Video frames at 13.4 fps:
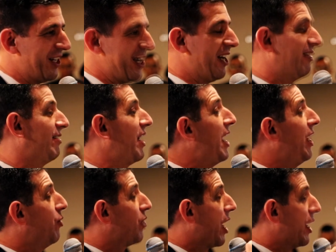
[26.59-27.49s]
Aliás,
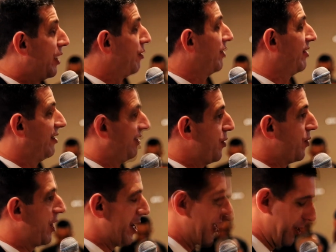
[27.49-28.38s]
tem um carinho, vocês têm
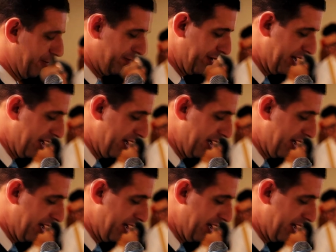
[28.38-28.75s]
um carinho.